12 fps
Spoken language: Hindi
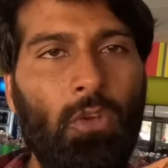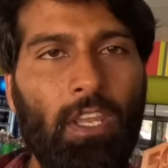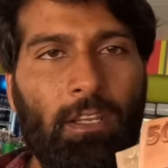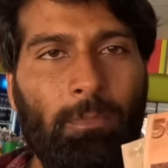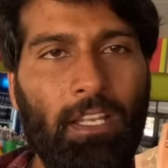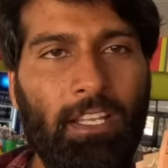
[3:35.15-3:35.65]
तो
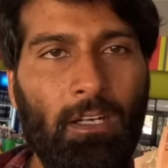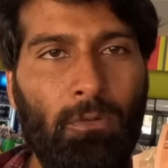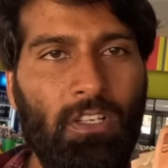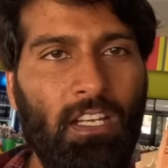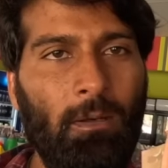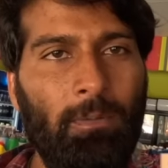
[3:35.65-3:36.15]
एक पानी का
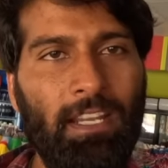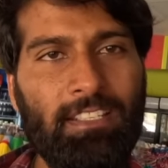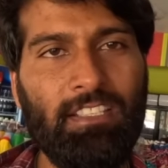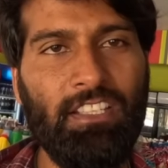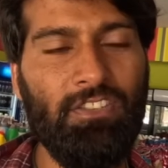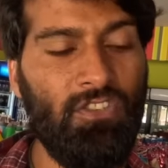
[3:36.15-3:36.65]
बोतल का
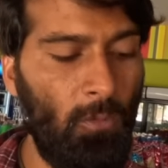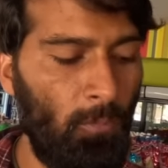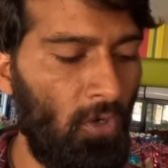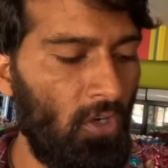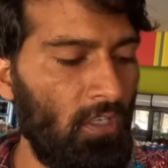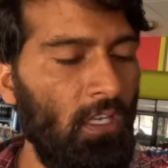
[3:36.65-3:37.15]
प्राइस है 300 सौ
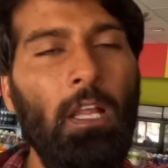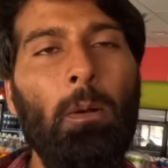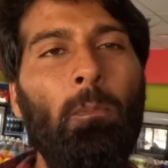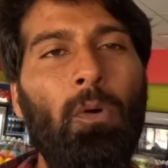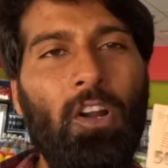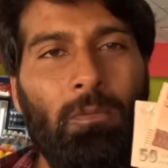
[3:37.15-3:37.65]
बॉन्ड
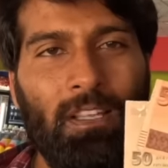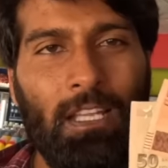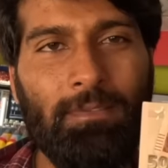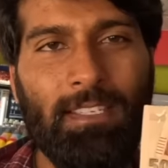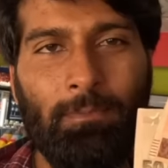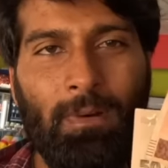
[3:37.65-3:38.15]
बॉन्ड
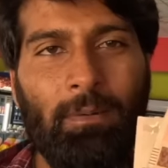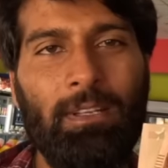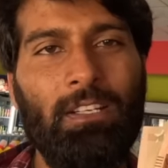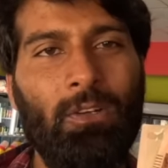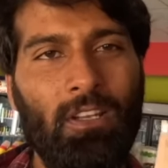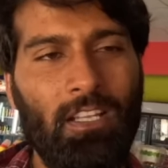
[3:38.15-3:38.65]
मतलब
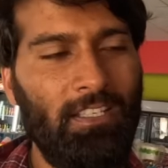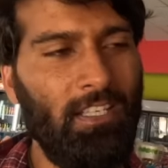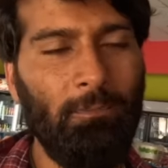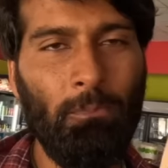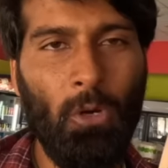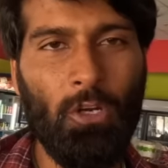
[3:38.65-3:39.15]
जिम्बावेन डॉलर
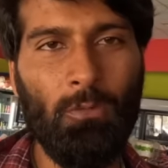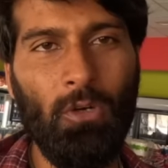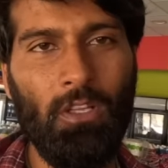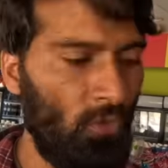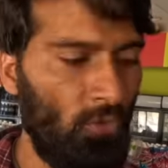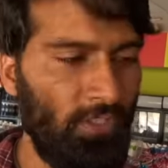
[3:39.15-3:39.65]
ये बॉन्ड
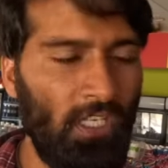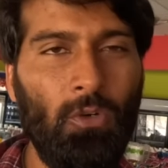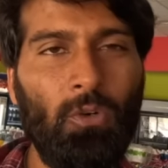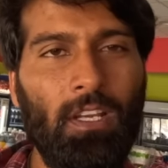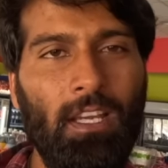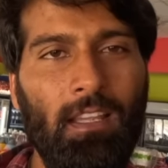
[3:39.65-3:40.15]
बहुत तो ये
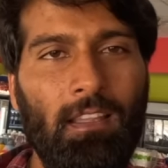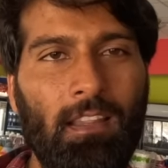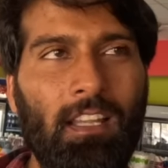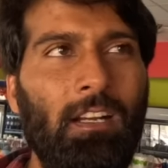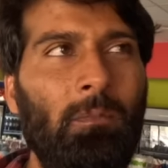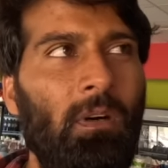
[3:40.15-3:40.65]
हो गया
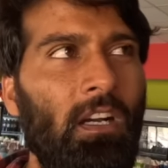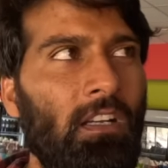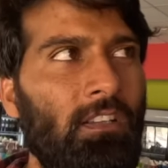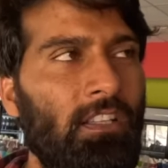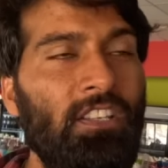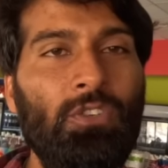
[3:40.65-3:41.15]

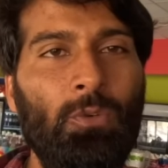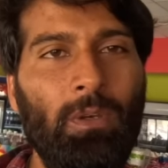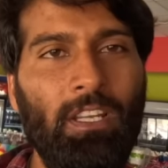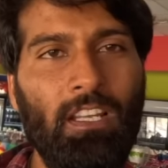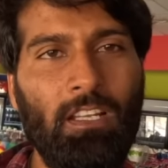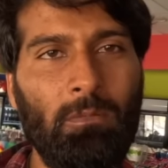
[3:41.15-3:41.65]
लगभग तीस
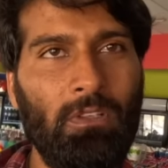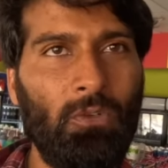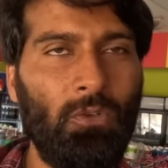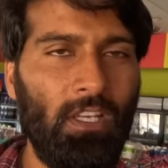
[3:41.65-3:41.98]
रुपए के लगभग हो